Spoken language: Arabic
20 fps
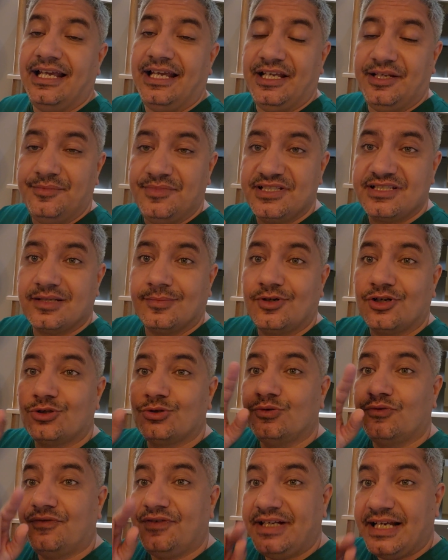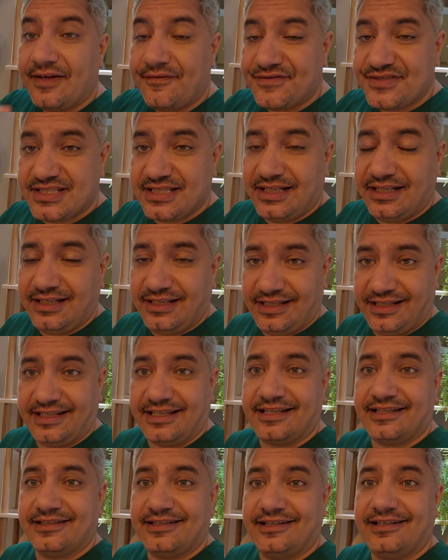الميزه برده في نفس
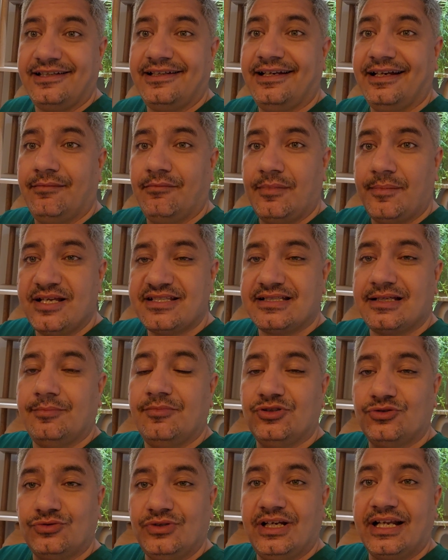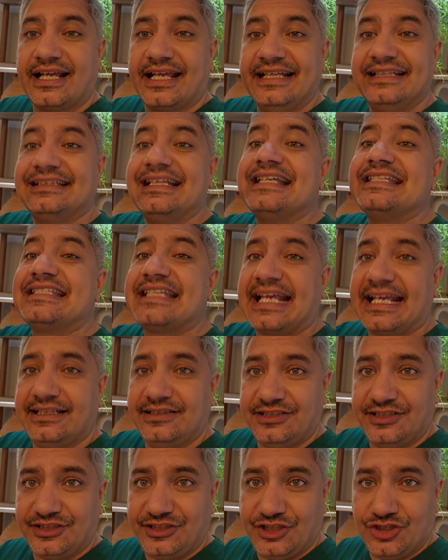اللينك ده لما مثلا بتقول انك انت
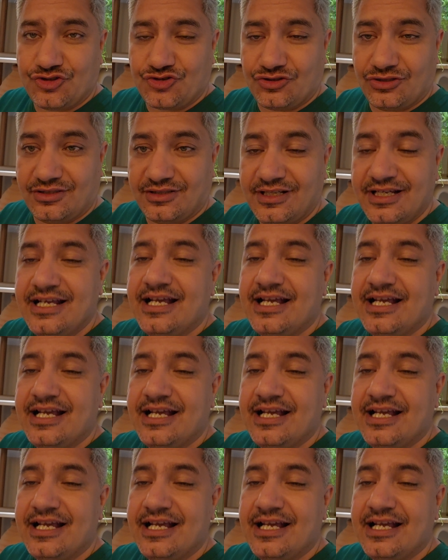سكندري تيتشر